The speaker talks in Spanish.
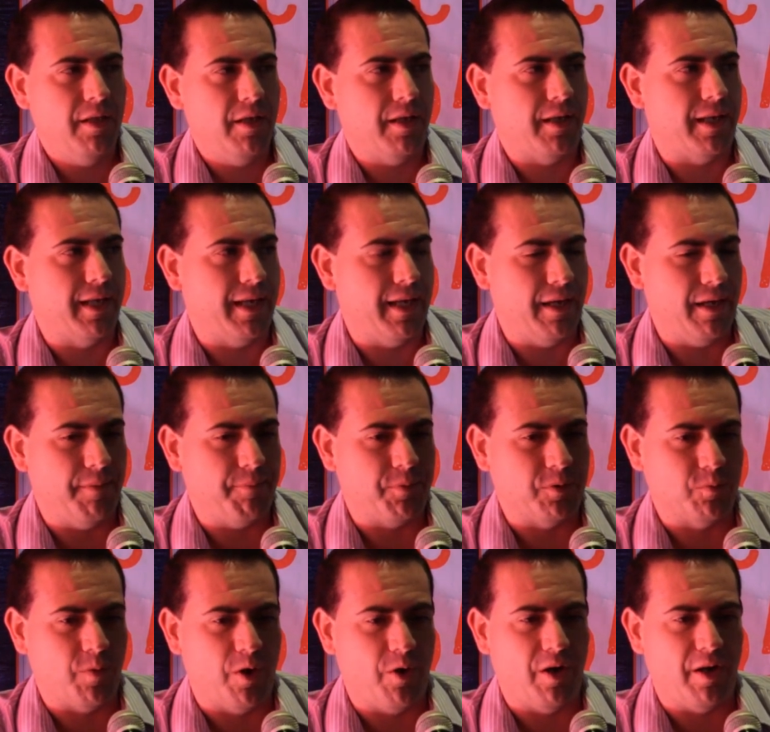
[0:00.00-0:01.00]
que pues
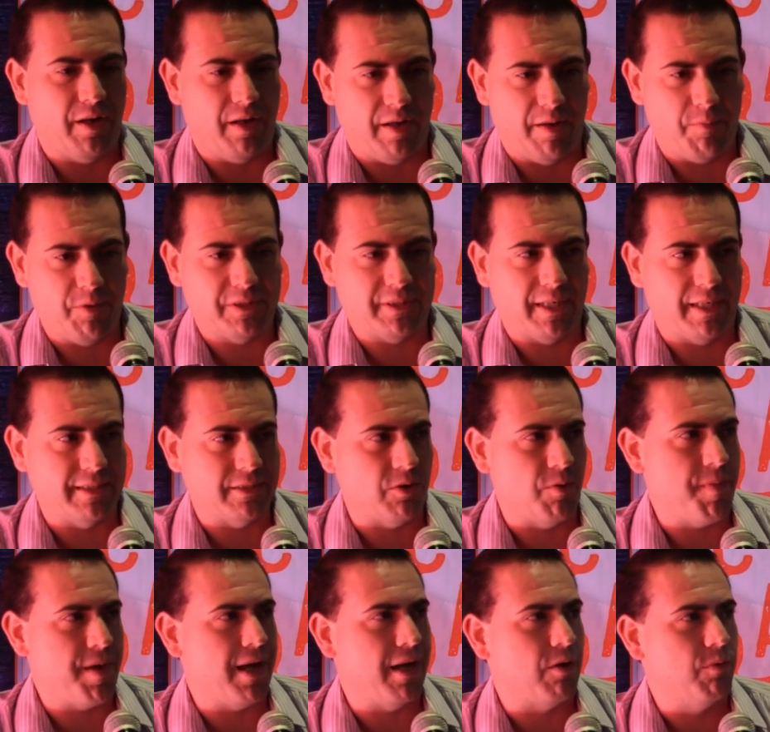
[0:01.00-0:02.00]
bueno, la muestra
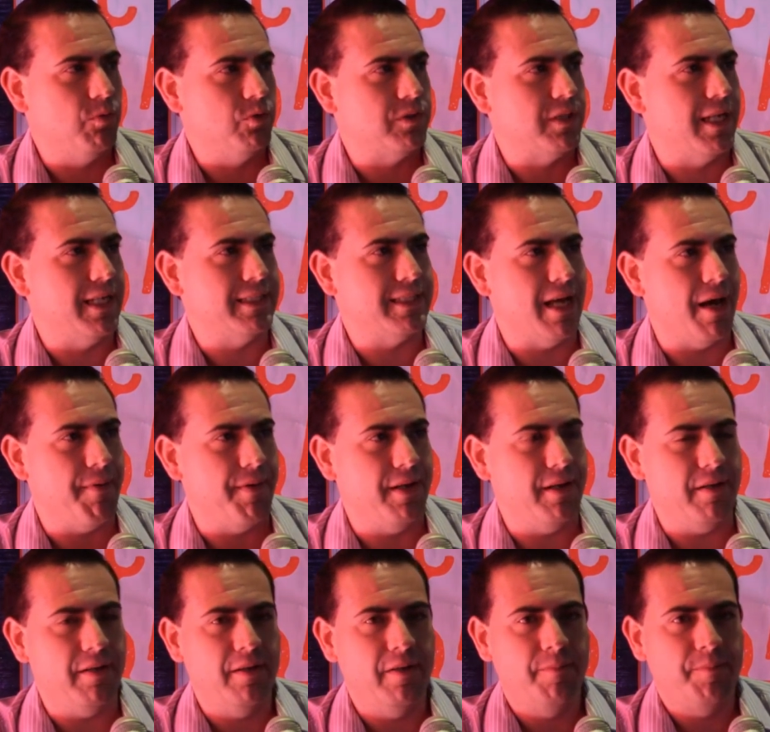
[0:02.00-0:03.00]
gastronómica como ustedes saben
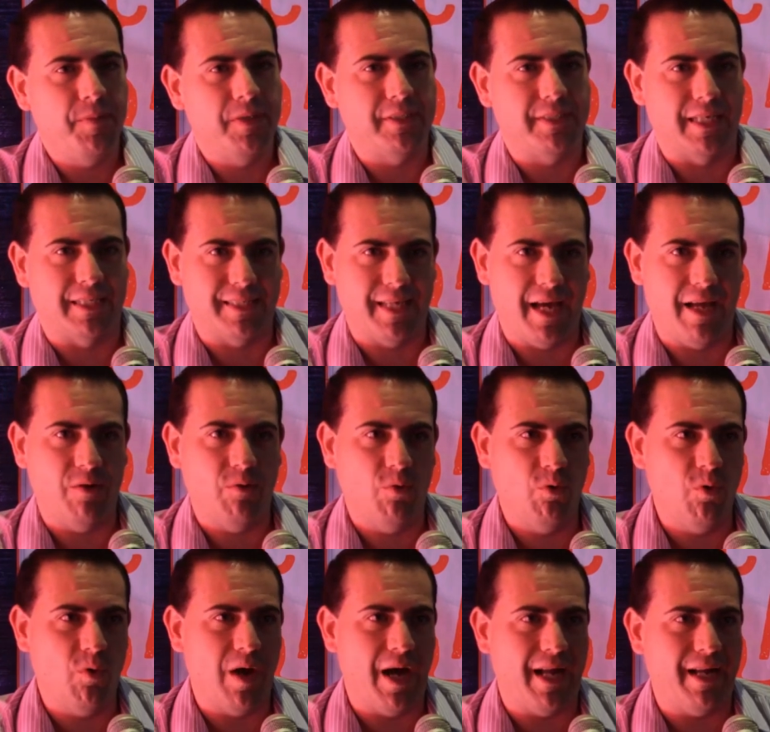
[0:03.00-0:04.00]
se hacía en un
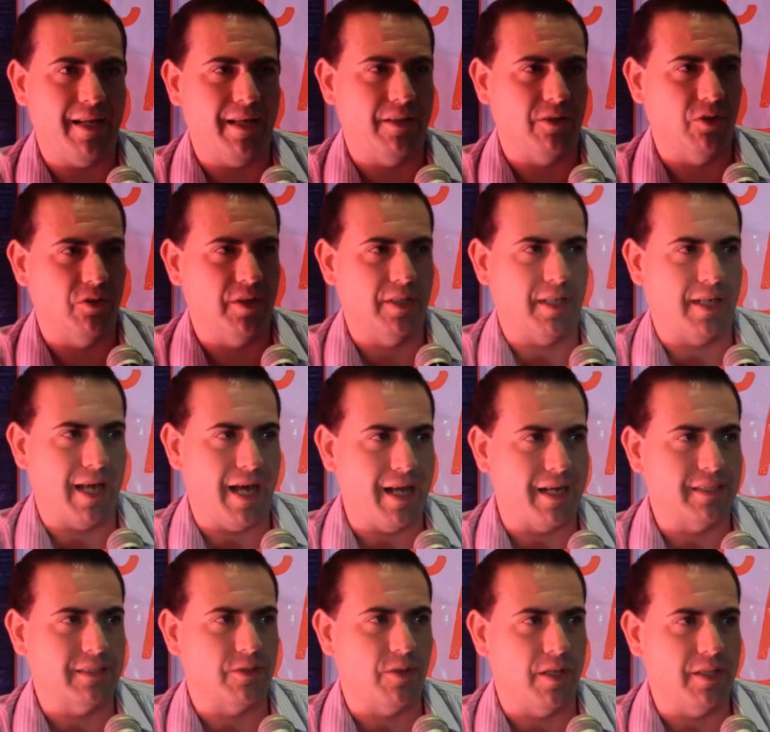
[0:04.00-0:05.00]
lugar en donde cada
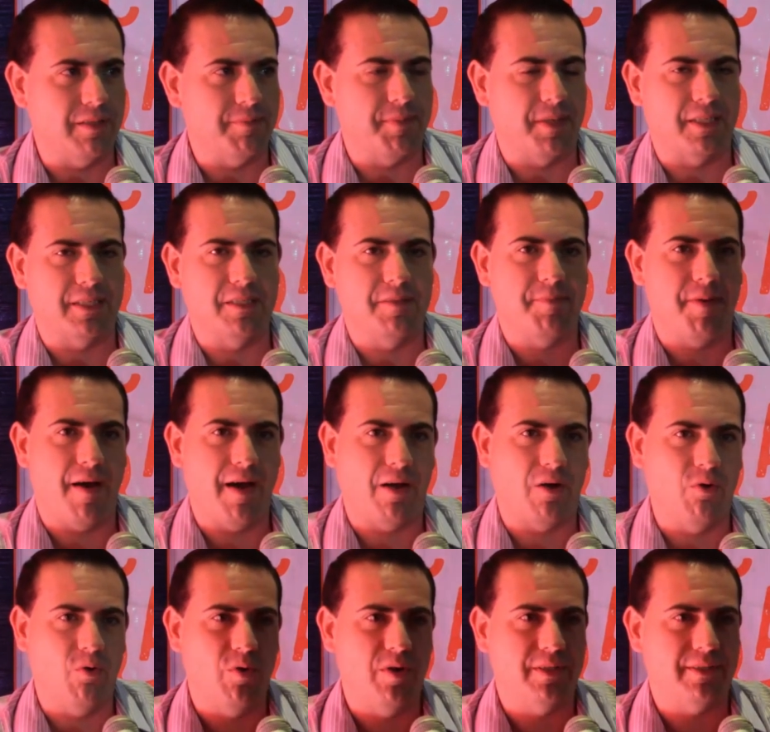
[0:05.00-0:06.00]
restaurante participaba
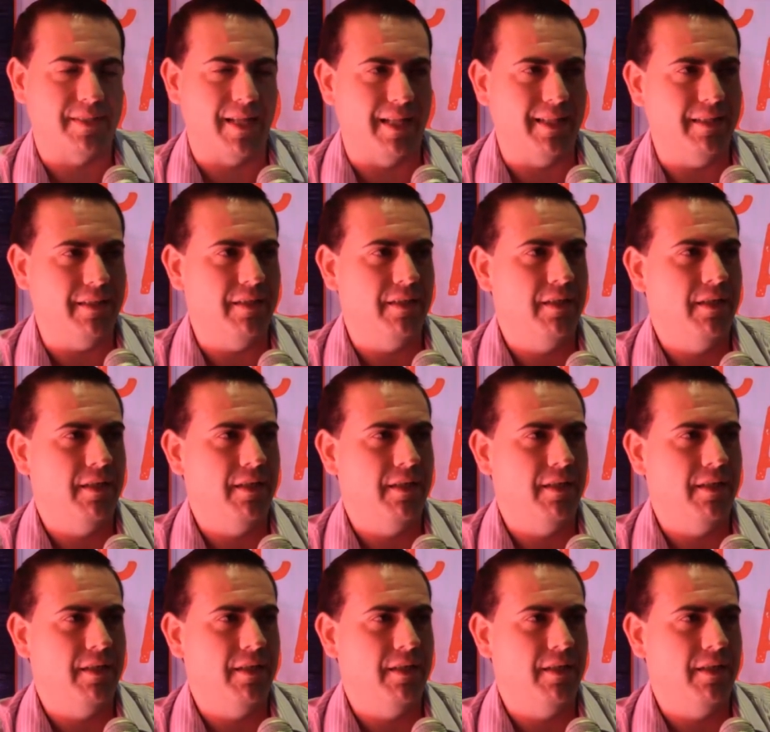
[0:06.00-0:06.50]
con un stand.